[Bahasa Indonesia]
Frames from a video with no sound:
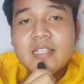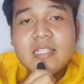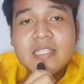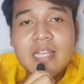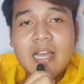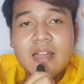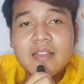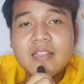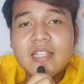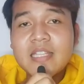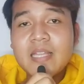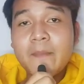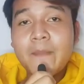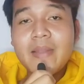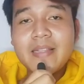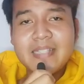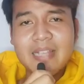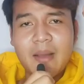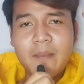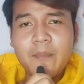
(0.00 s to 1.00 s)
tersesat di
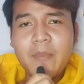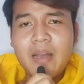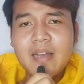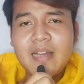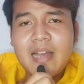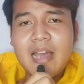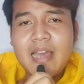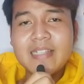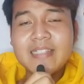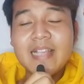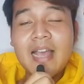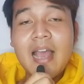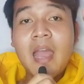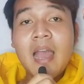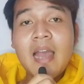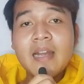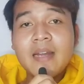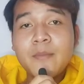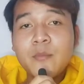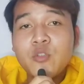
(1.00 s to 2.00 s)
tempat sampah guys.
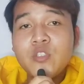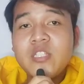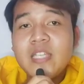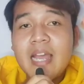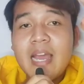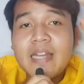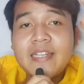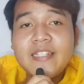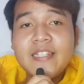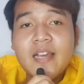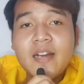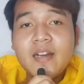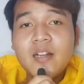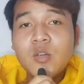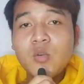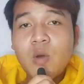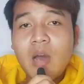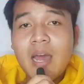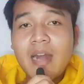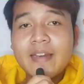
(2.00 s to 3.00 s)
Kemudian dia
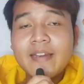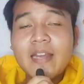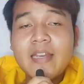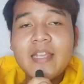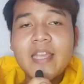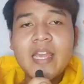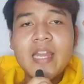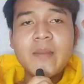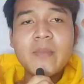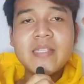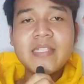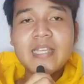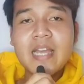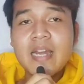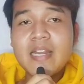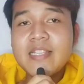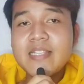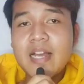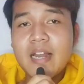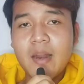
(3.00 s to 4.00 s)
keluar dan ingin
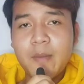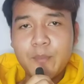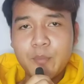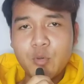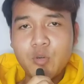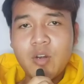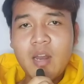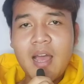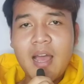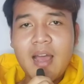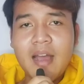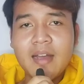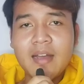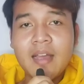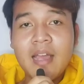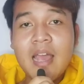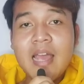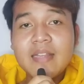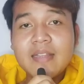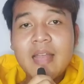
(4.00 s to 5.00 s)
mencari jalan
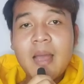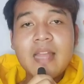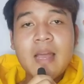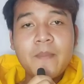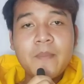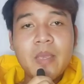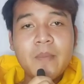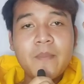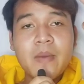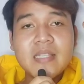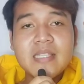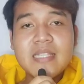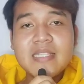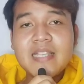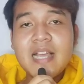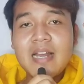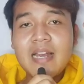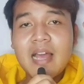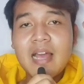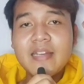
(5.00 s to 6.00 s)
pulang. Tapi pas
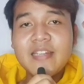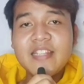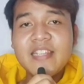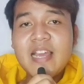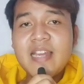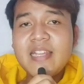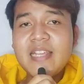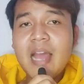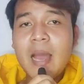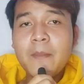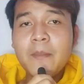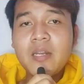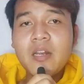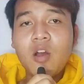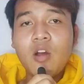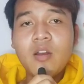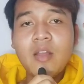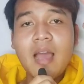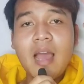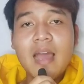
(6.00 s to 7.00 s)
di jalan dia
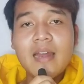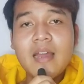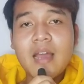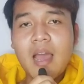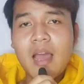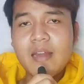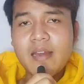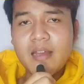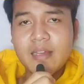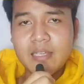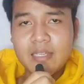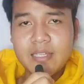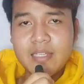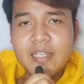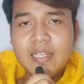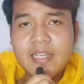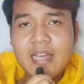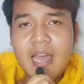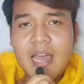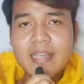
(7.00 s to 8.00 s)
diambil oleh anak-anak
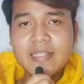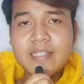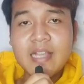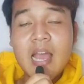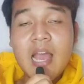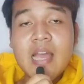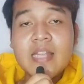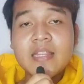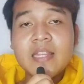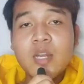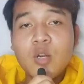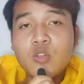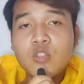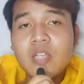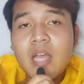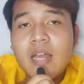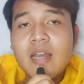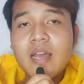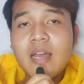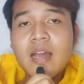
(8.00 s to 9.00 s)
ini guys.
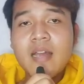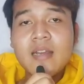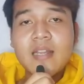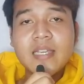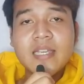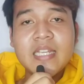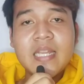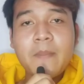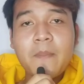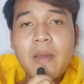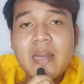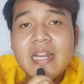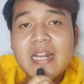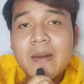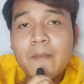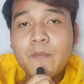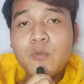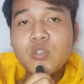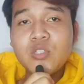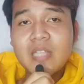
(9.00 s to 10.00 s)
Terus anak-anak ini
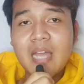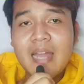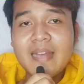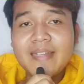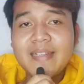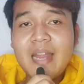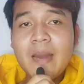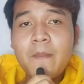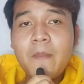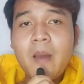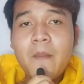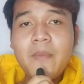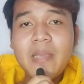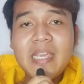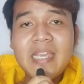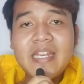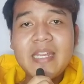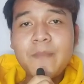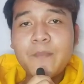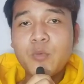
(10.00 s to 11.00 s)
pada rebutan dan
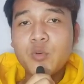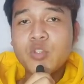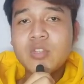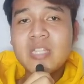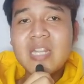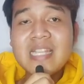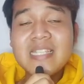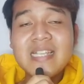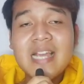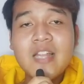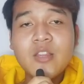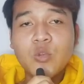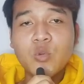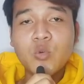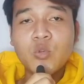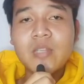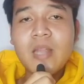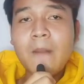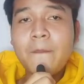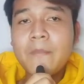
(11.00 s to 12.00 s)
babi ini pun
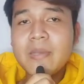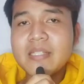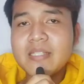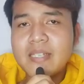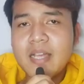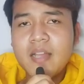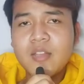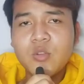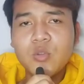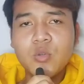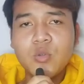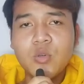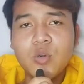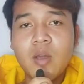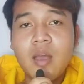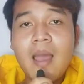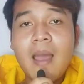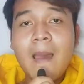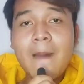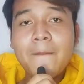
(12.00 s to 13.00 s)
terjatuh dan pecah
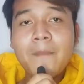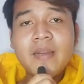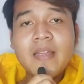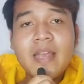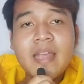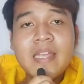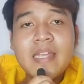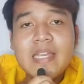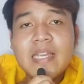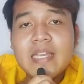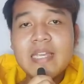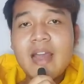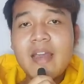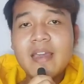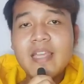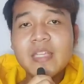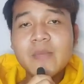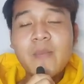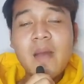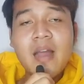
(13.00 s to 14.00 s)
tuh. Pria ini
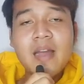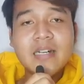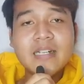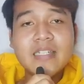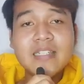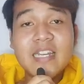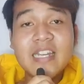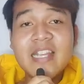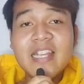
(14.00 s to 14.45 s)
kaget banget